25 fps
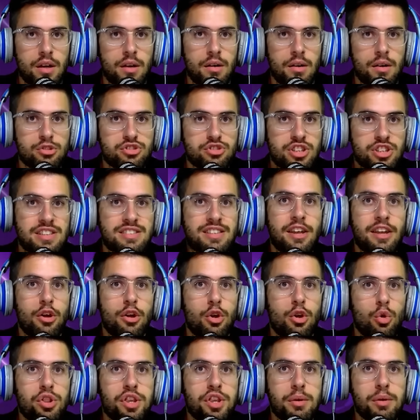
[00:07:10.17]
Vos, Azaro,
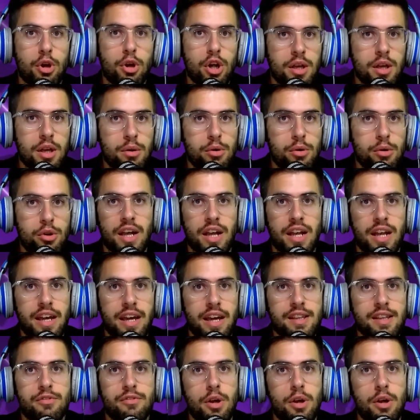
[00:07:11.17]
el último libro que
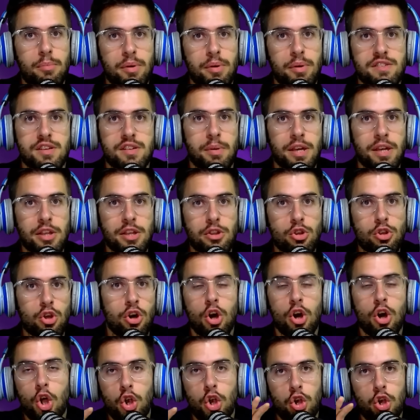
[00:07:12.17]
leíste fue El
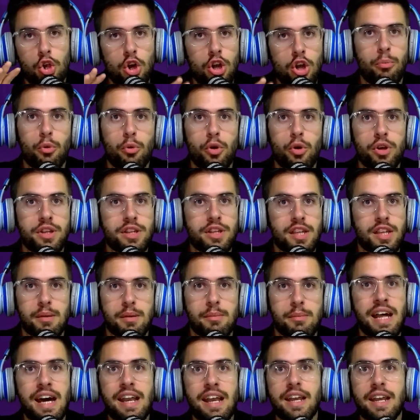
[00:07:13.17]
Principito, no lo pudiste
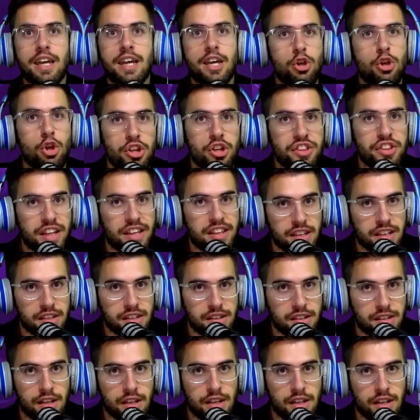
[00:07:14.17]
terminar y no lo
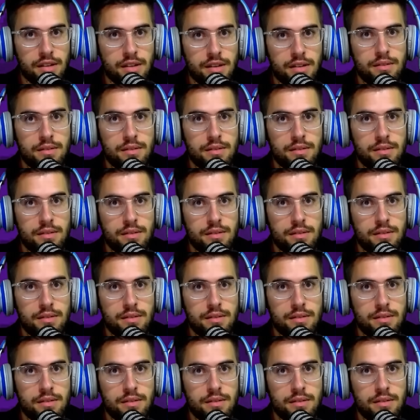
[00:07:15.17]
entendiste